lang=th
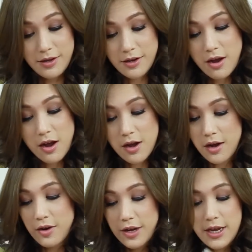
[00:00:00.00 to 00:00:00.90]
แล้วก็
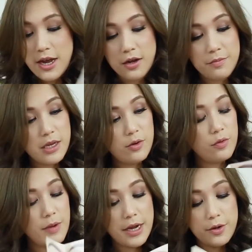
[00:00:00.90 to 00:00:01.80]
โอเคอ่ะก็มีลุ
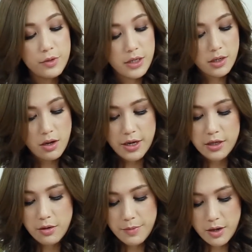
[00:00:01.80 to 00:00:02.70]
คมาให้ดูนิดหน่อย
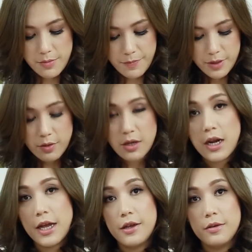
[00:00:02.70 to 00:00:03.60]
แต่ก็ไม่ค่อยมีประโยชน์
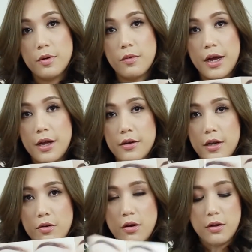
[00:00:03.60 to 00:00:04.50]
เท่าไหร่เพราะว่า
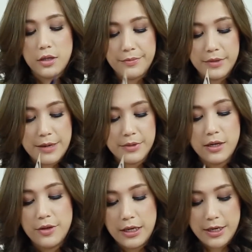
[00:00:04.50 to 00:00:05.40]
เราก็ทำตาม
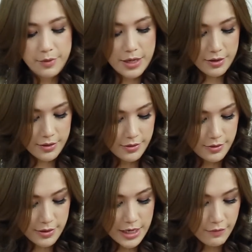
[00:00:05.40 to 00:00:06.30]
ที่เราอยากทำอยู่แล้ว
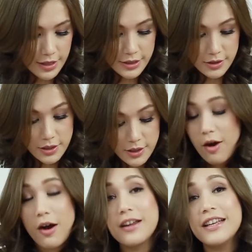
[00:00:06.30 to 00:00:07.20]
anyways
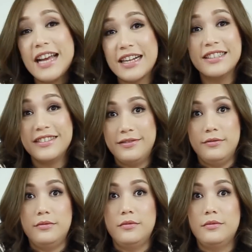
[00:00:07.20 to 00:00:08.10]
อ๋อแล้วอีกอย่างหนึ่ง
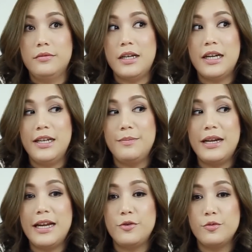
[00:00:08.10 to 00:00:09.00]
อันนี้มั
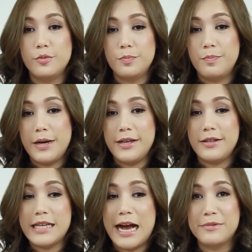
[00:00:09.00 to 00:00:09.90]
นแลดูไป
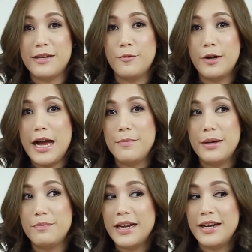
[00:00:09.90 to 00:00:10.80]
สามซีโฟล่า
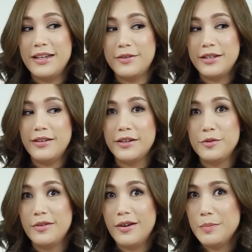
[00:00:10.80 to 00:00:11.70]
มันเป็นอันเดียวที่เหลือ
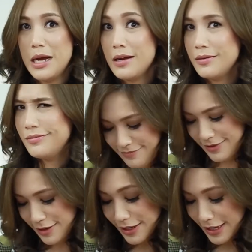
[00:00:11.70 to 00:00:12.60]
อยู่น้อยมาก
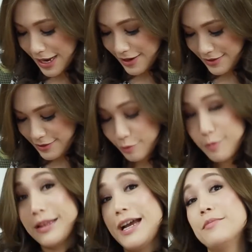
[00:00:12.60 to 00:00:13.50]
เขาเรียกอะไร
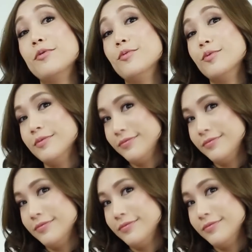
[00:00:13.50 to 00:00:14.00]
อุปทานหมู่